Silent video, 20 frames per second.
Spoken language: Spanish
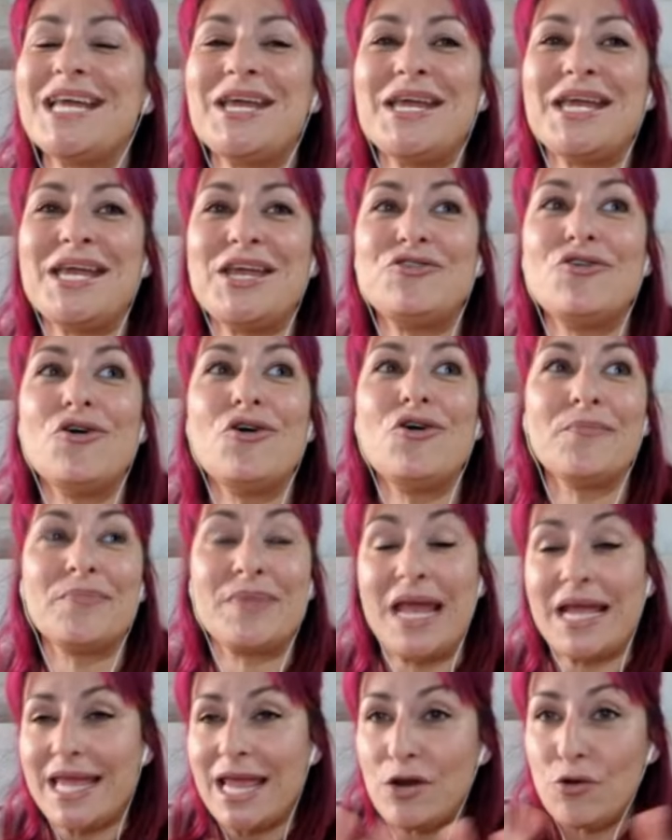Y, yo,
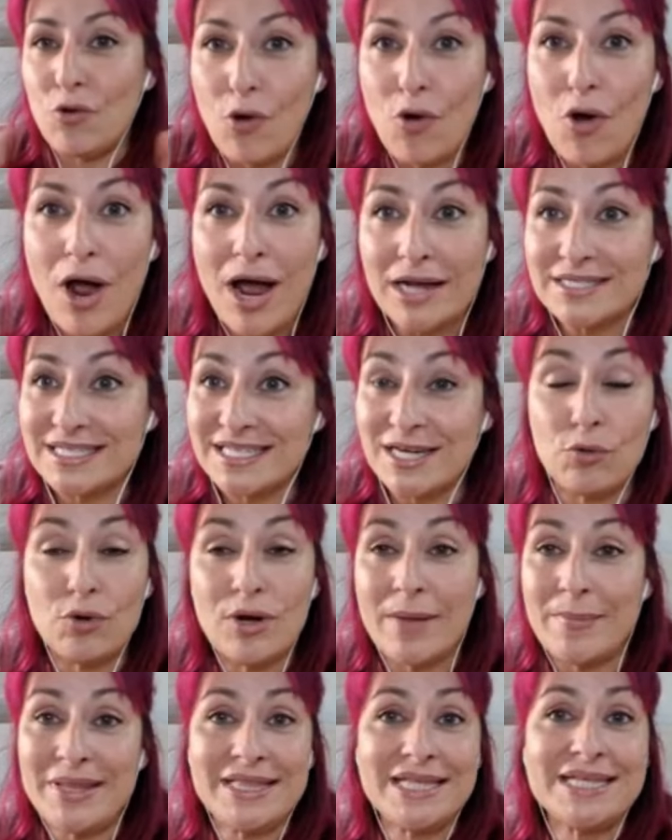que luego ah,
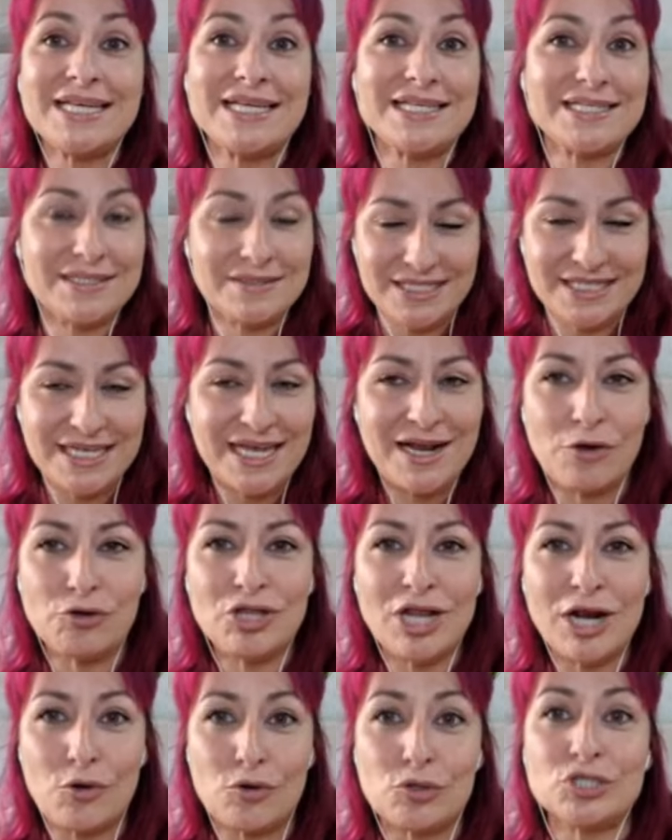seguramente será
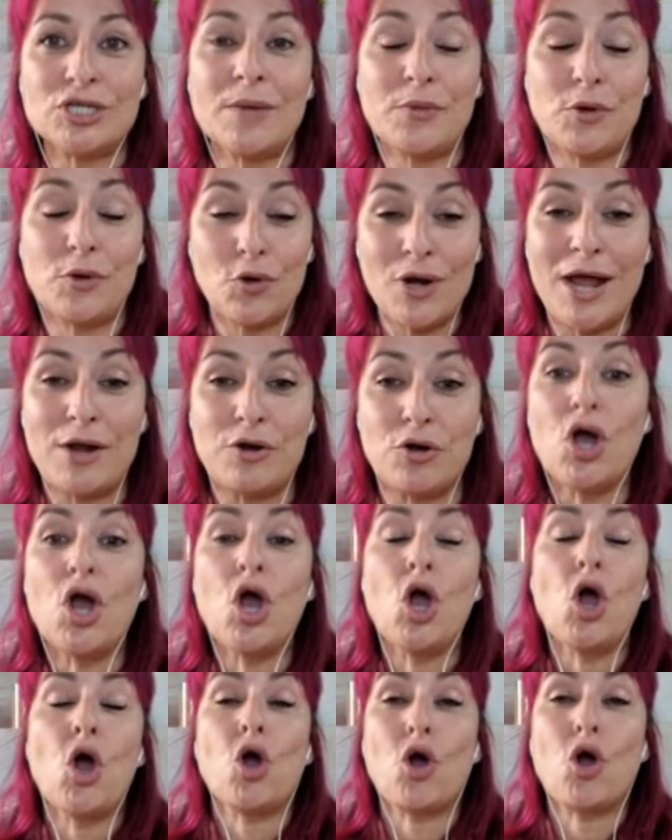otra cosa, pero claro,
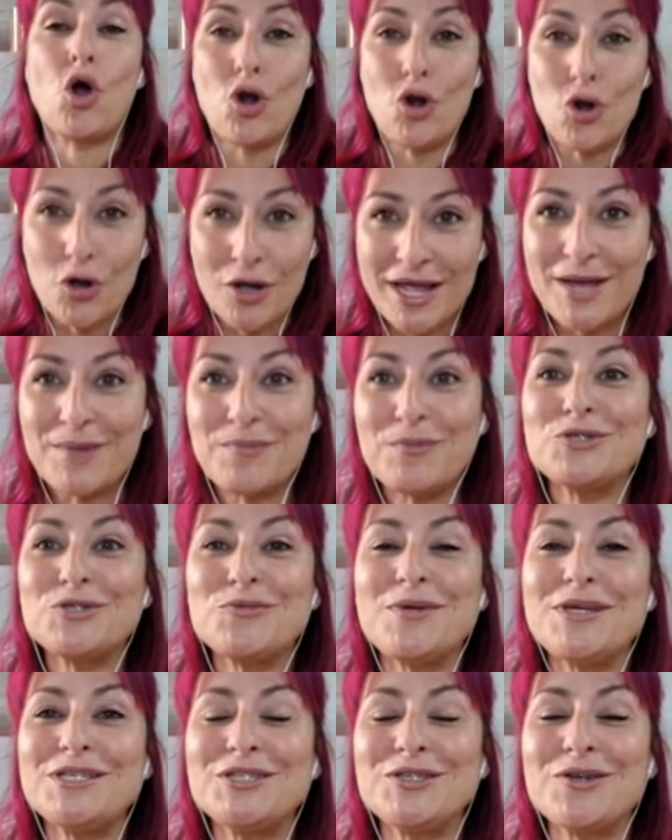con lo que hemos
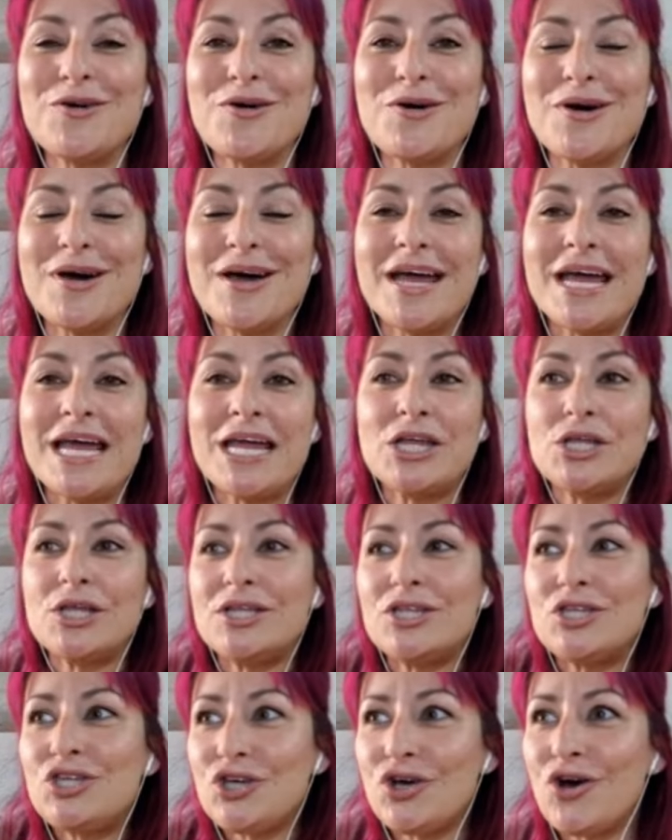visto,
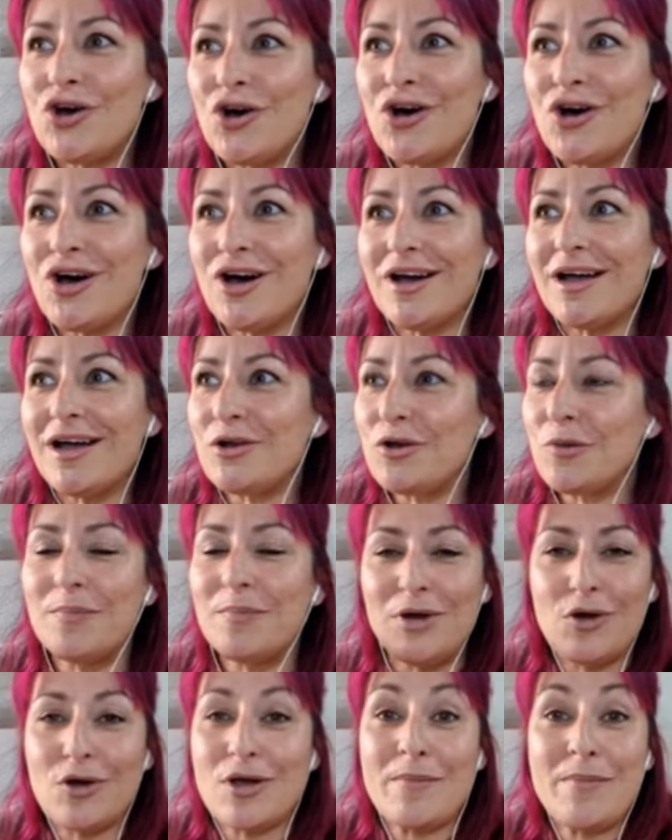yo
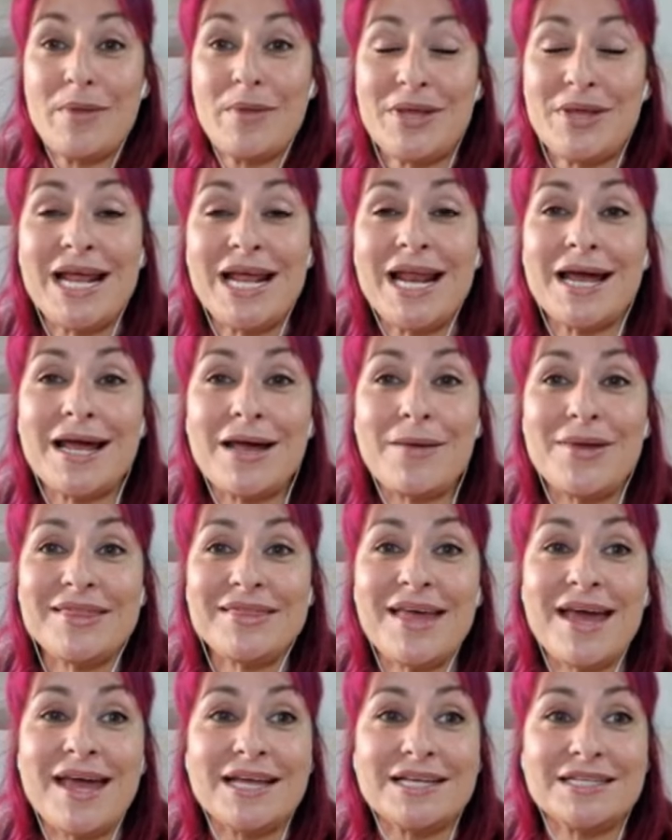lo, que me viene a la
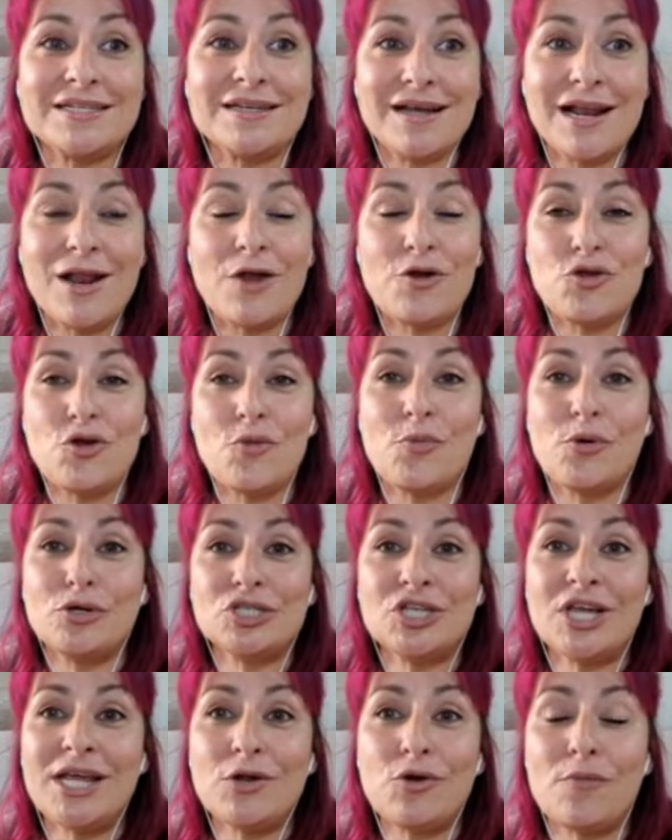cabeza es, claro, yo puedo
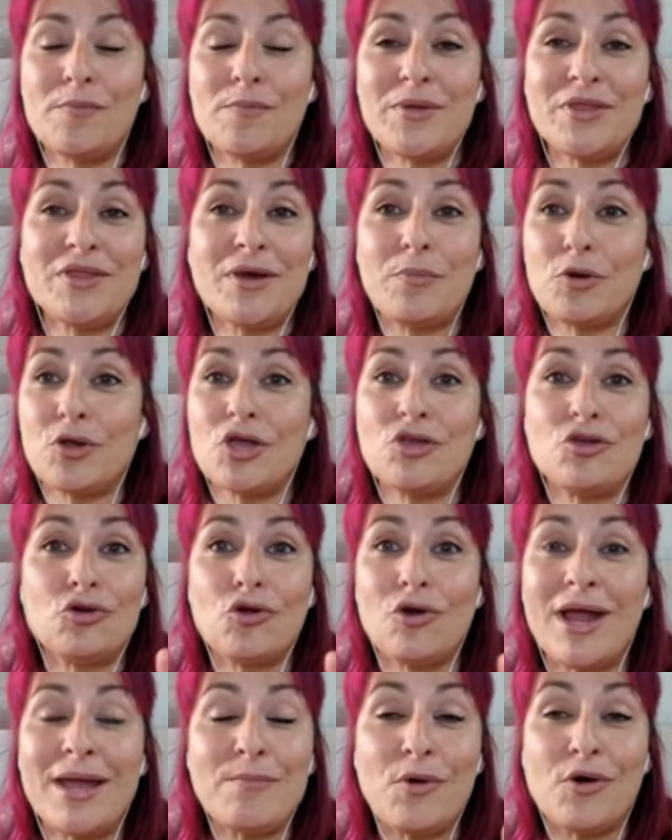seguir con mi vida porque yo
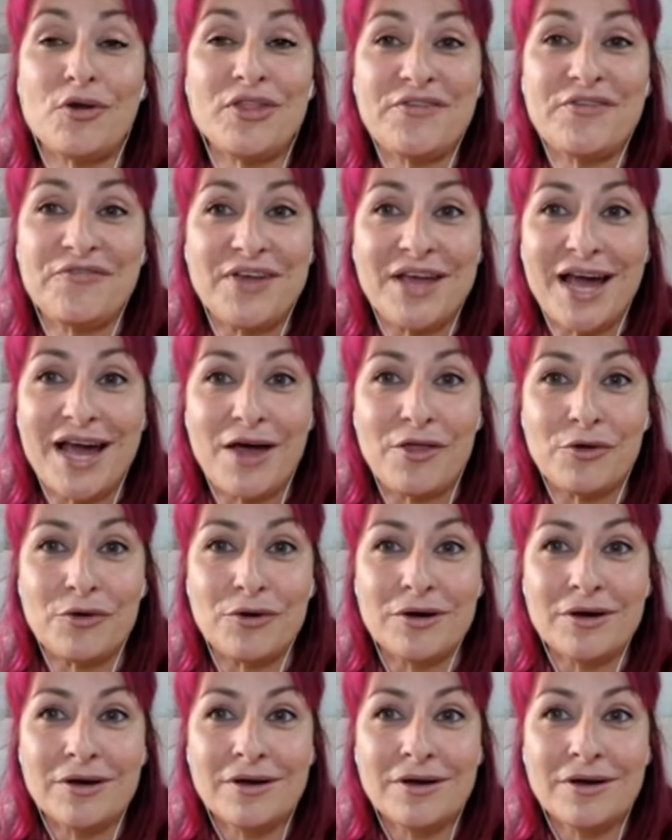no la he modificado.